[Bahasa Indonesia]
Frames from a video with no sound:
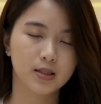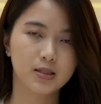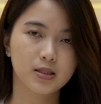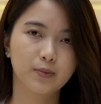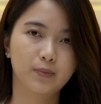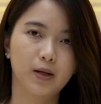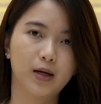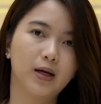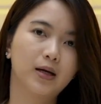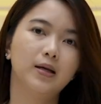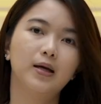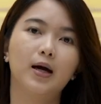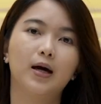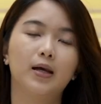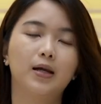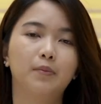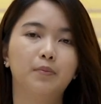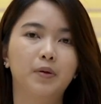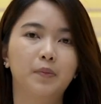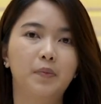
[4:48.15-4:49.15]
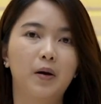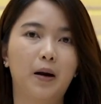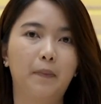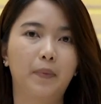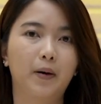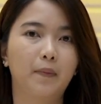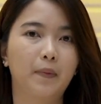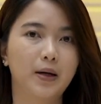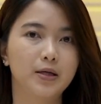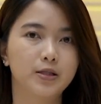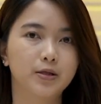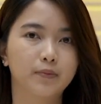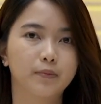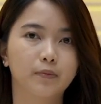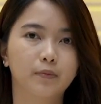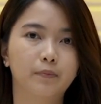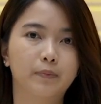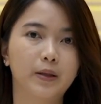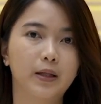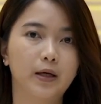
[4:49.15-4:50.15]
Sebenarnya dia ada beberapa
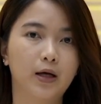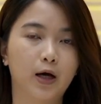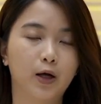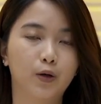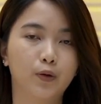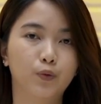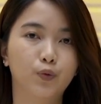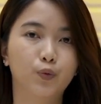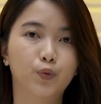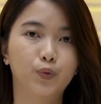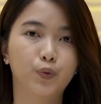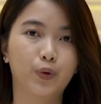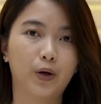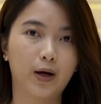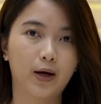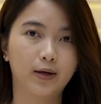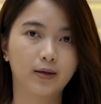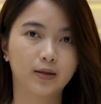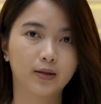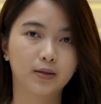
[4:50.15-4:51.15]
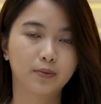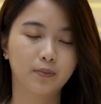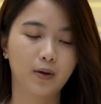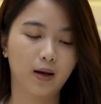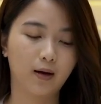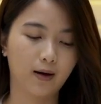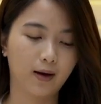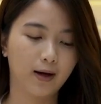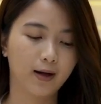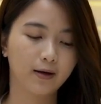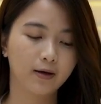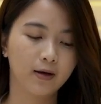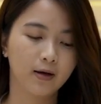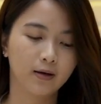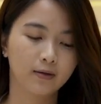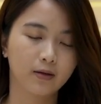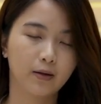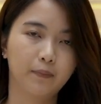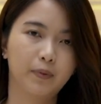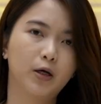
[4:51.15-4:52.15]
macam pilihan ukuran, ketebalan,
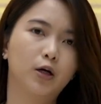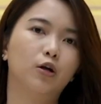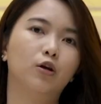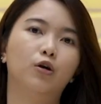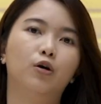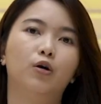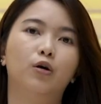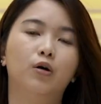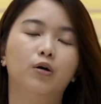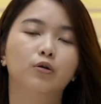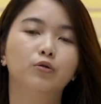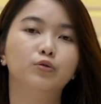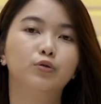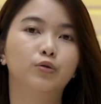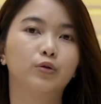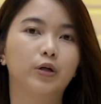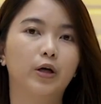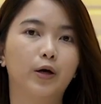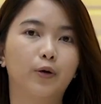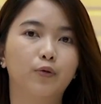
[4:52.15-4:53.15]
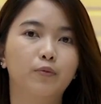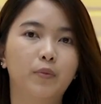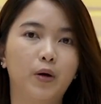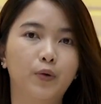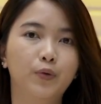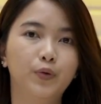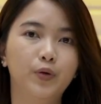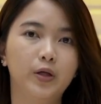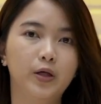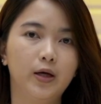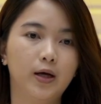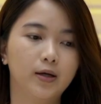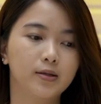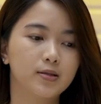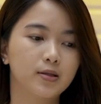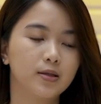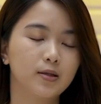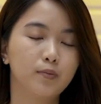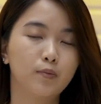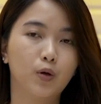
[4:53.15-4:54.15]
tapi kalau untuk kayak rumah hunian
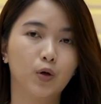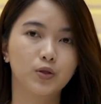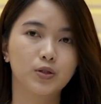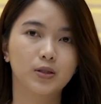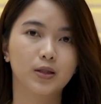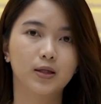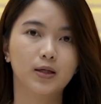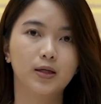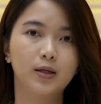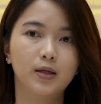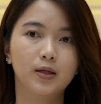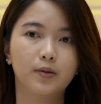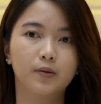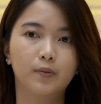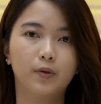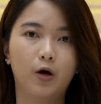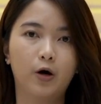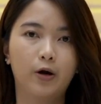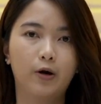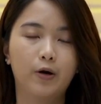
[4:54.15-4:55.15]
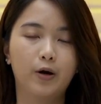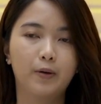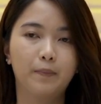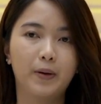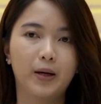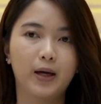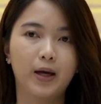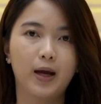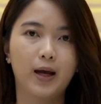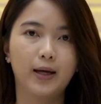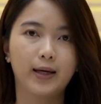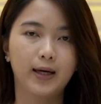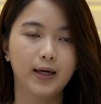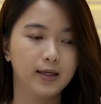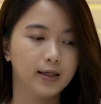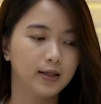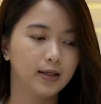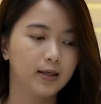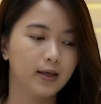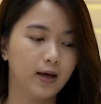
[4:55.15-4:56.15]
sih mostly orang-orang pakai yang kayak
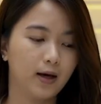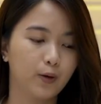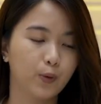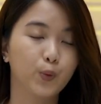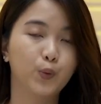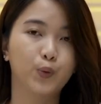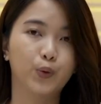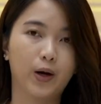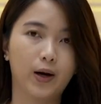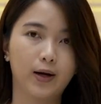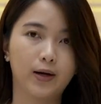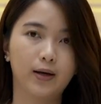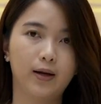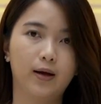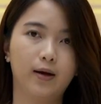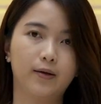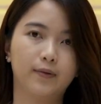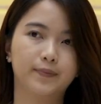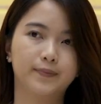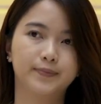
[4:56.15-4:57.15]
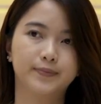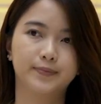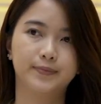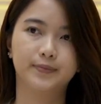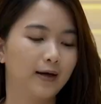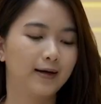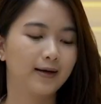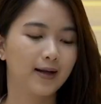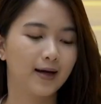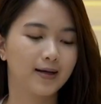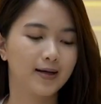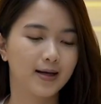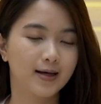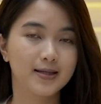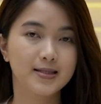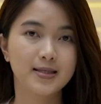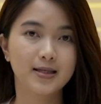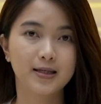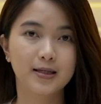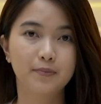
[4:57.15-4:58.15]
gini ya ukurannya. Nah dari
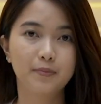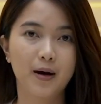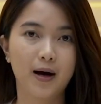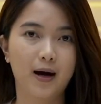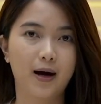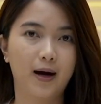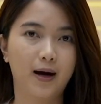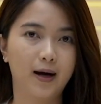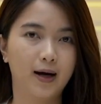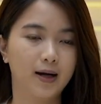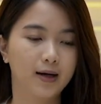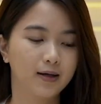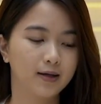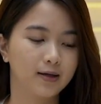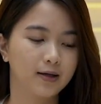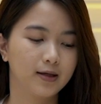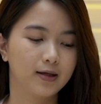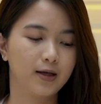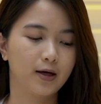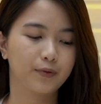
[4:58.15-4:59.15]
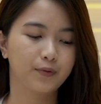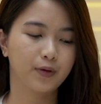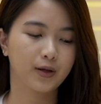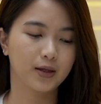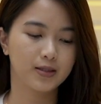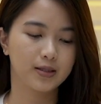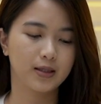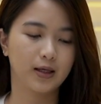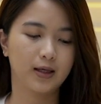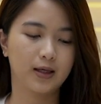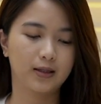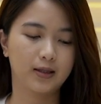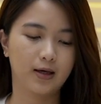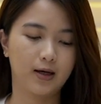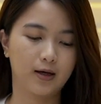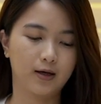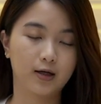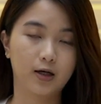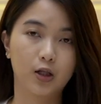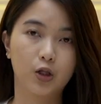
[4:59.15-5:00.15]
segi bahan, ini aku kasih lihat
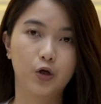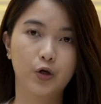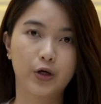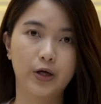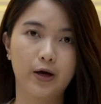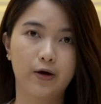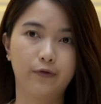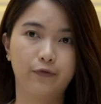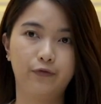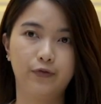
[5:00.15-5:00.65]
ya, kalau yang